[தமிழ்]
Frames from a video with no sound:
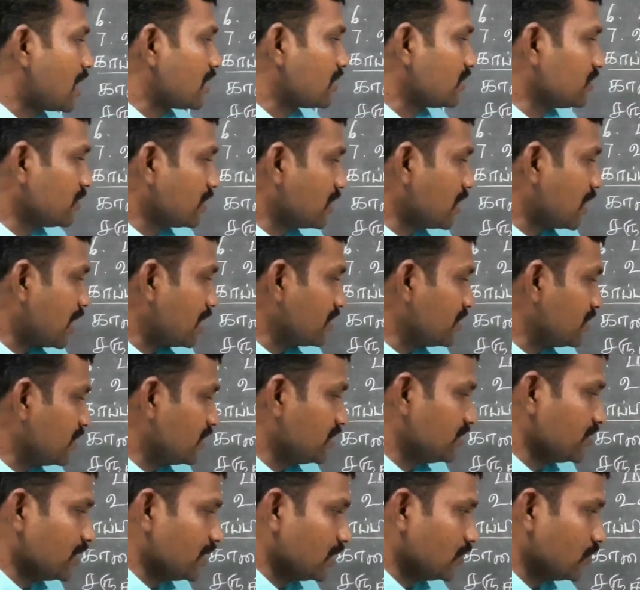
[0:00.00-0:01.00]
அதுதான் அது
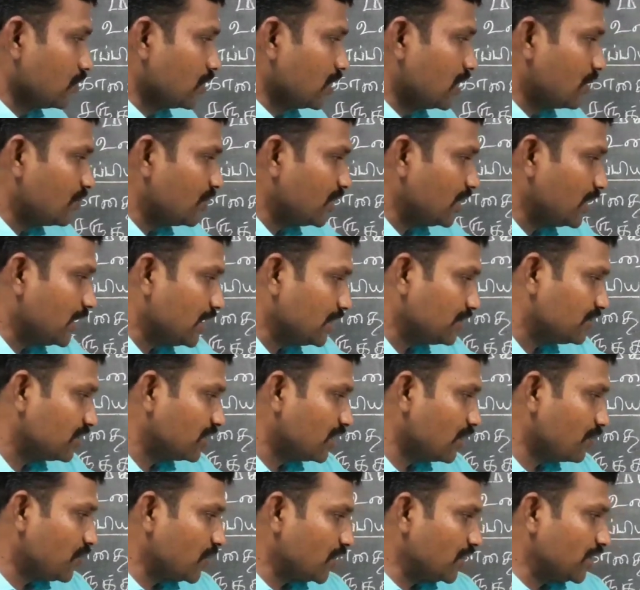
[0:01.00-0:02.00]
எந்த நூல் அப்படின்னா
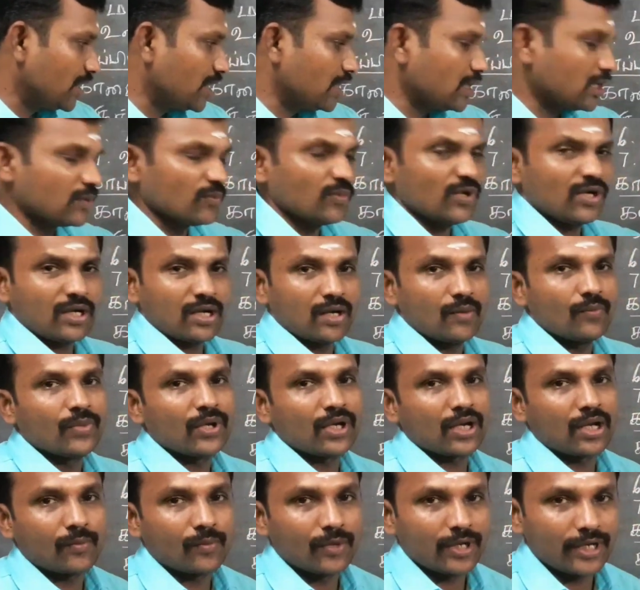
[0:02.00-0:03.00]
சிலப்பதிகாரமும்
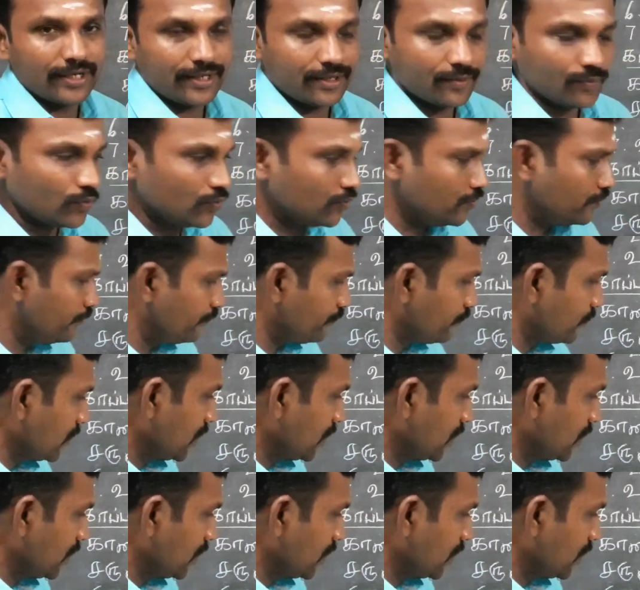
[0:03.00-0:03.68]
கம்பராமாயணமும்